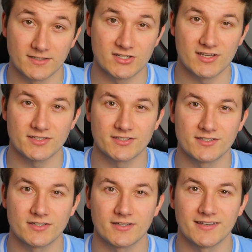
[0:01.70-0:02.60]

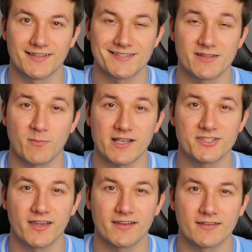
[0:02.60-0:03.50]
Cześć, jestem
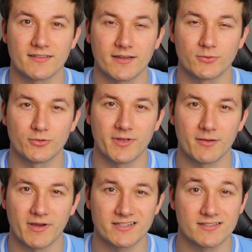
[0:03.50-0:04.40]
Maciek, na
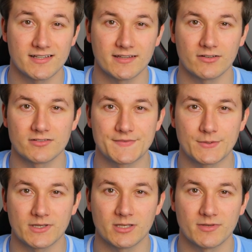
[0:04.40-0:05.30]
YouTubie bardziej znany jako
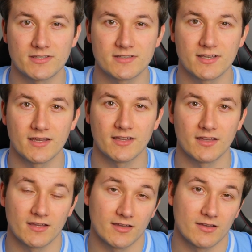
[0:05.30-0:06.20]
zwykły kibic.
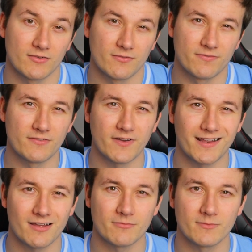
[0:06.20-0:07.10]
FIFA
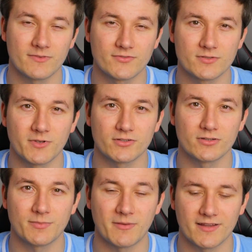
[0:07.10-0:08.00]
gram w sumie
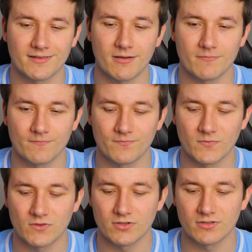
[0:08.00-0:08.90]
odkąd pamiętam,
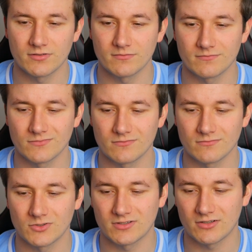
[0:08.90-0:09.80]
no i
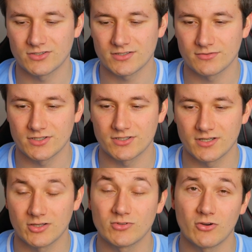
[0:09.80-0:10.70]
do tego czasu
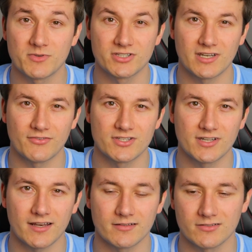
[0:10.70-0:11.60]
jeszcze nie udało mi się trafić
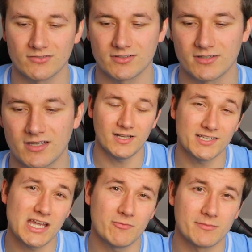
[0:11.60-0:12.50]
karty Doty, a
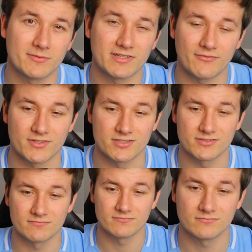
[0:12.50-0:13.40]
chciałbym ją
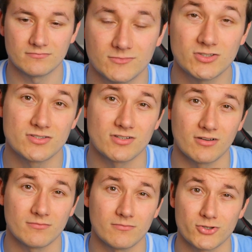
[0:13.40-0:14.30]
trafić. No to co?